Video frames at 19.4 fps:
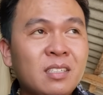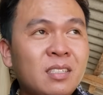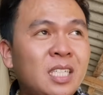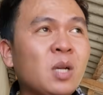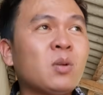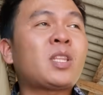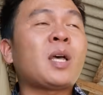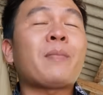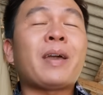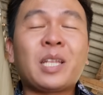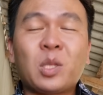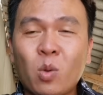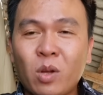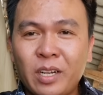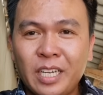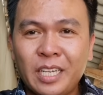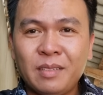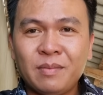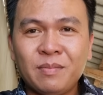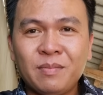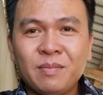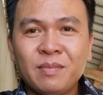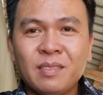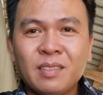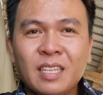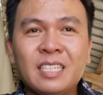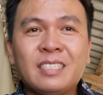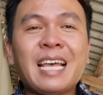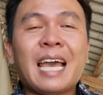triệu tập anh Tuấn đến
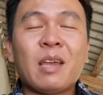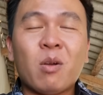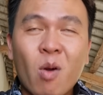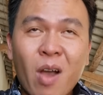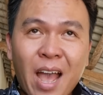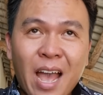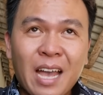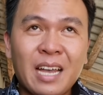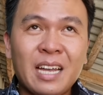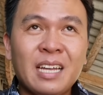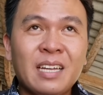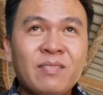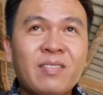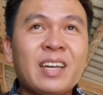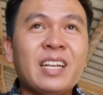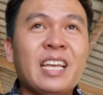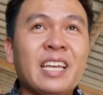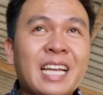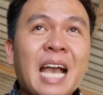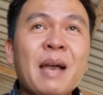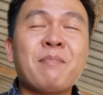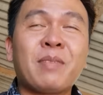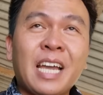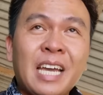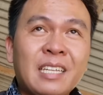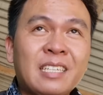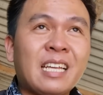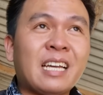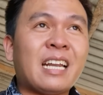để giải hòa và để cam
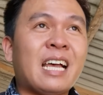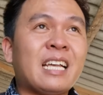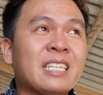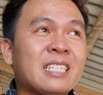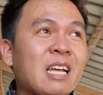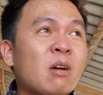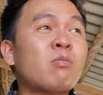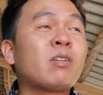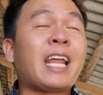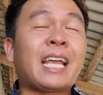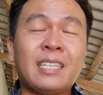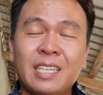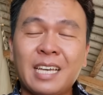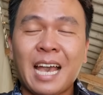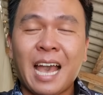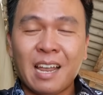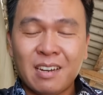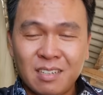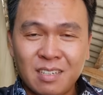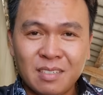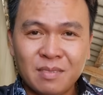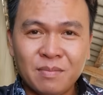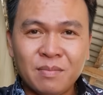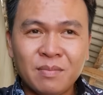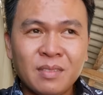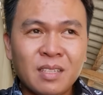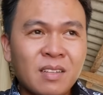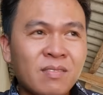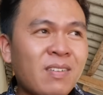kết rằng là không được đánh chị Hà nữa
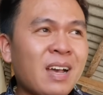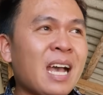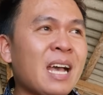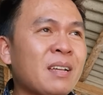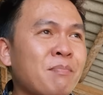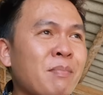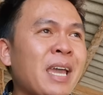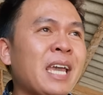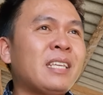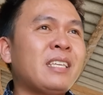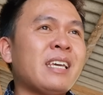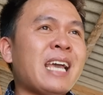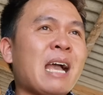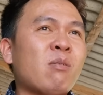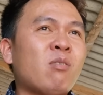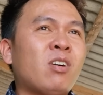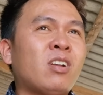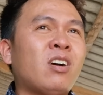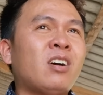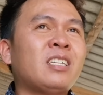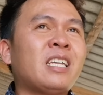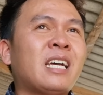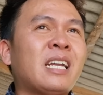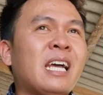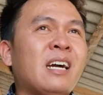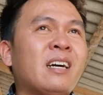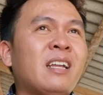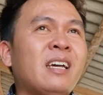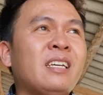và mẹ chị Hà cũng có nói
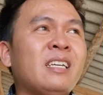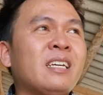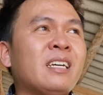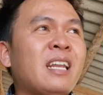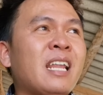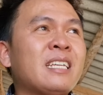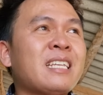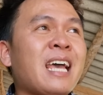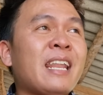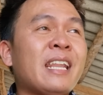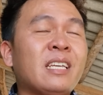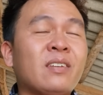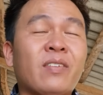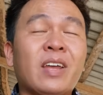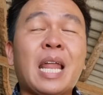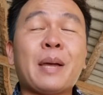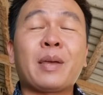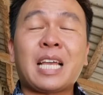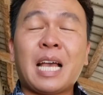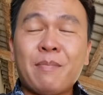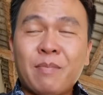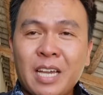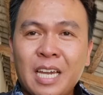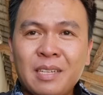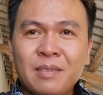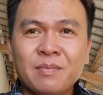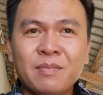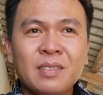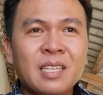rằng là ở đây là gia đình phải làm cái cam
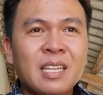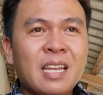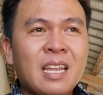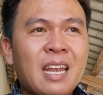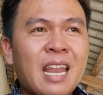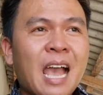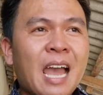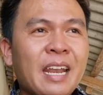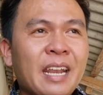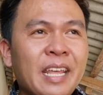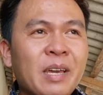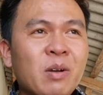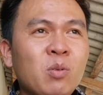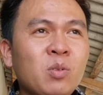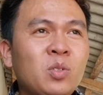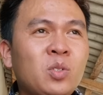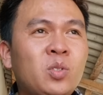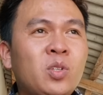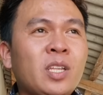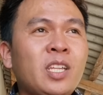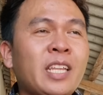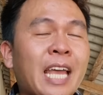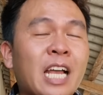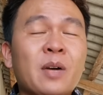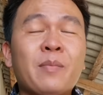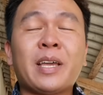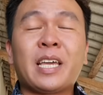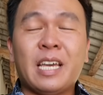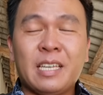kết là nếu chuyến đi
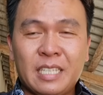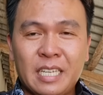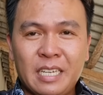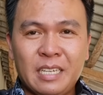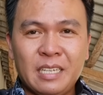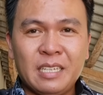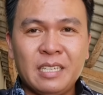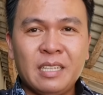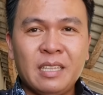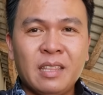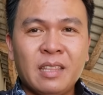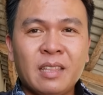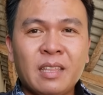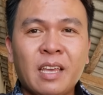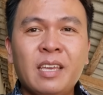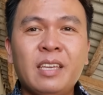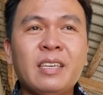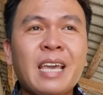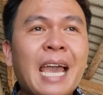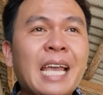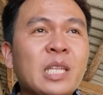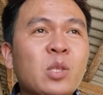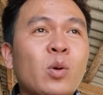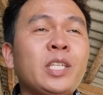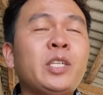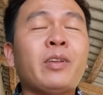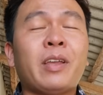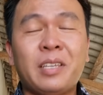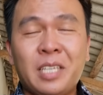này có mệnh hệ gì thì anh
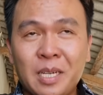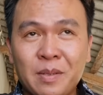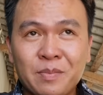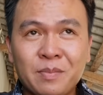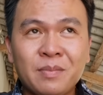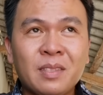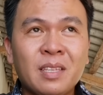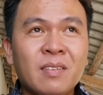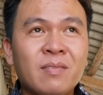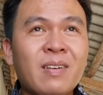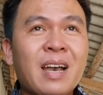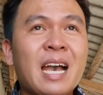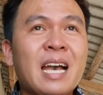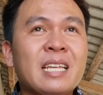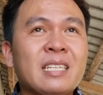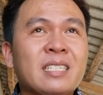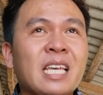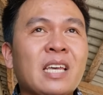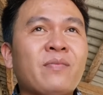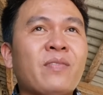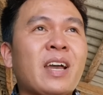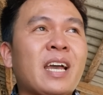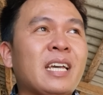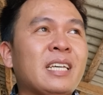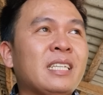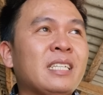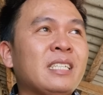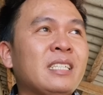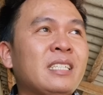Tuấn chịu trách nhiệm và sẽ
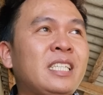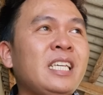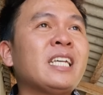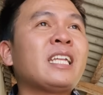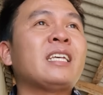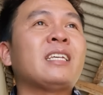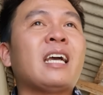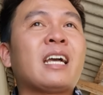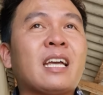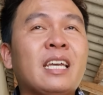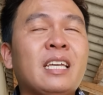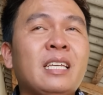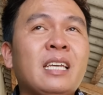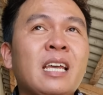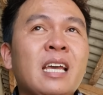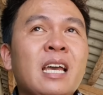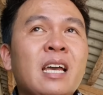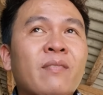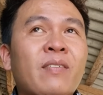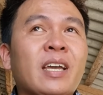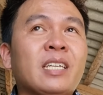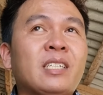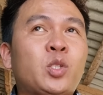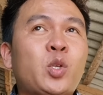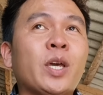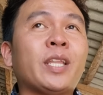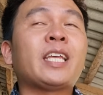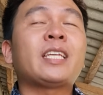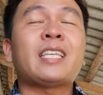phải chia lại cái phải
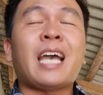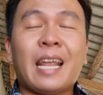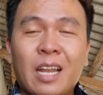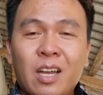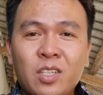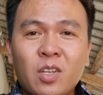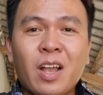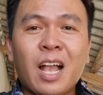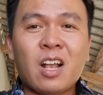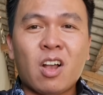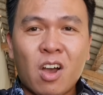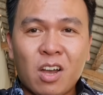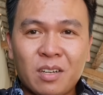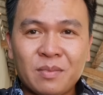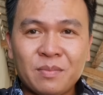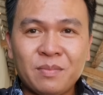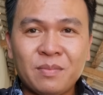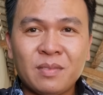chuyển tài sản đó cho các con